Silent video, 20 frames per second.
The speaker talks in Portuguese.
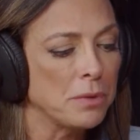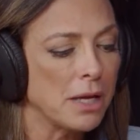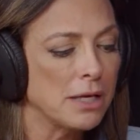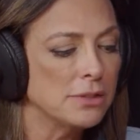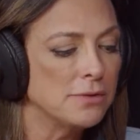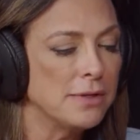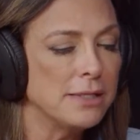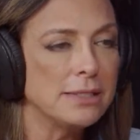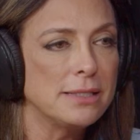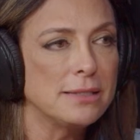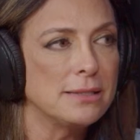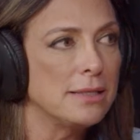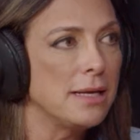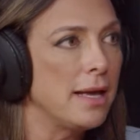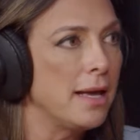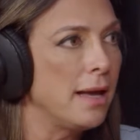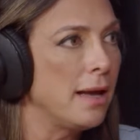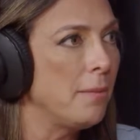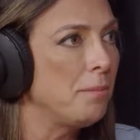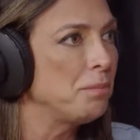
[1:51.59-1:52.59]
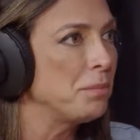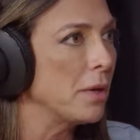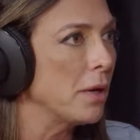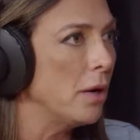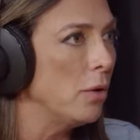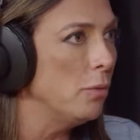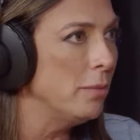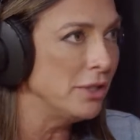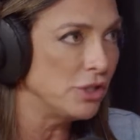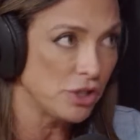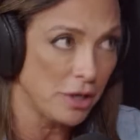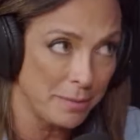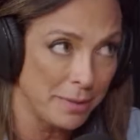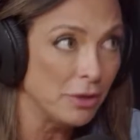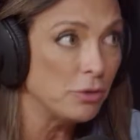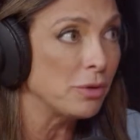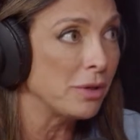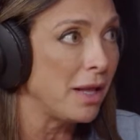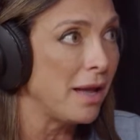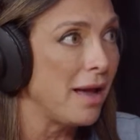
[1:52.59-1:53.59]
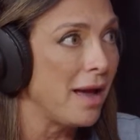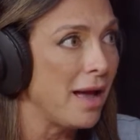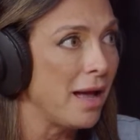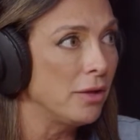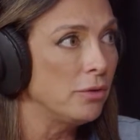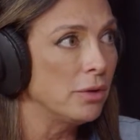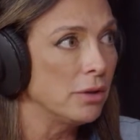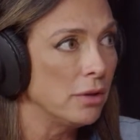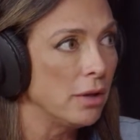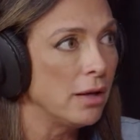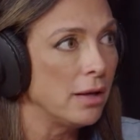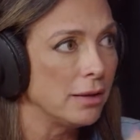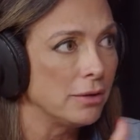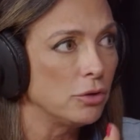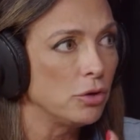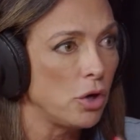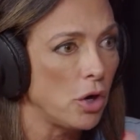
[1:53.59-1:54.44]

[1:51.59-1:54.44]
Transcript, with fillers: às vezes é o medicamento que está errado, a uhum.